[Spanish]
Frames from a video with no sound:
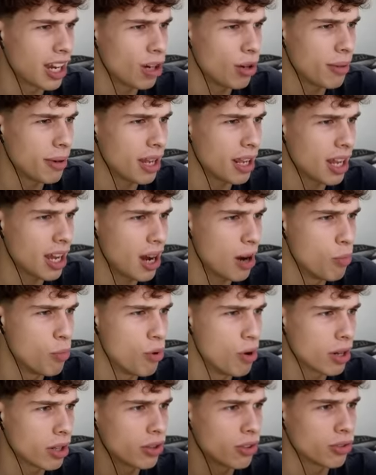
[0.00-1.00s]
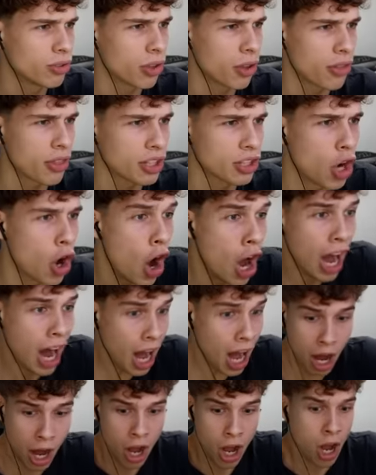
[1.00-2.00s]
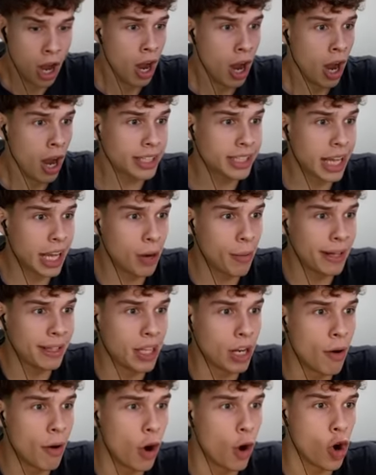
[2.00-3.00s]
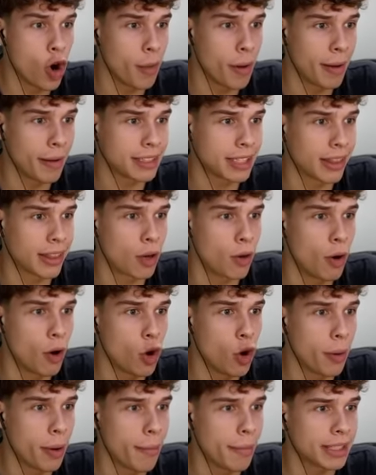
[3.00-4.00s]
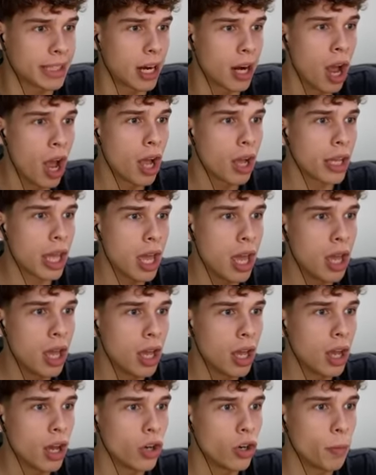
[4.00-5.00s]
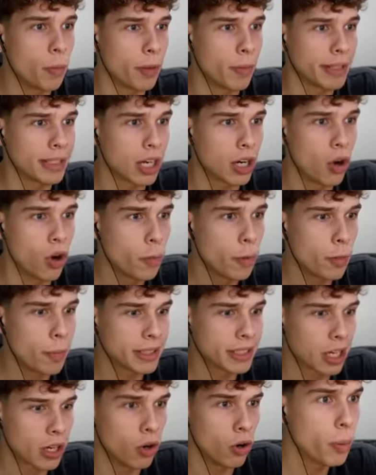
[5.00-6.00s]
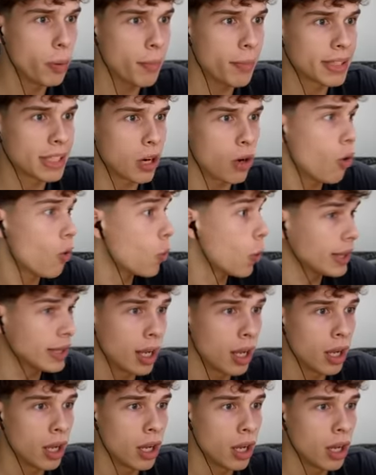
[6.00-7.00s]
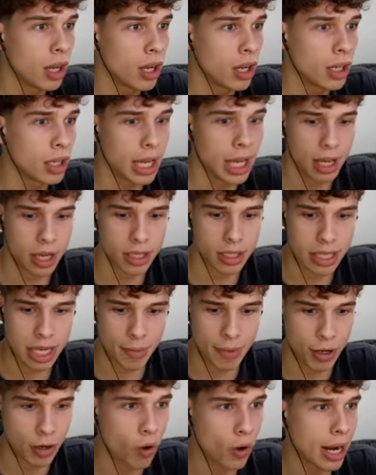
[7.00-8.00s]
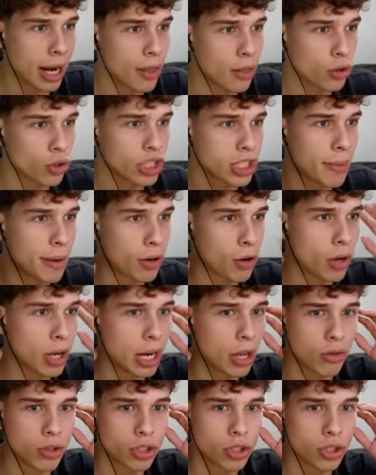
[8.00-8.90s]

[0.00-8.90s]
Herobrine ha muerto, entonces no ¡Ah! ¡Es Herobrine de nuevo! Lo voy a matar de nuevo, lo voy a matar ¿Qué? No puedo matarlo, no puedo matarlo, no puedo matarlo Eh, se me ha congelado, se me ha congelado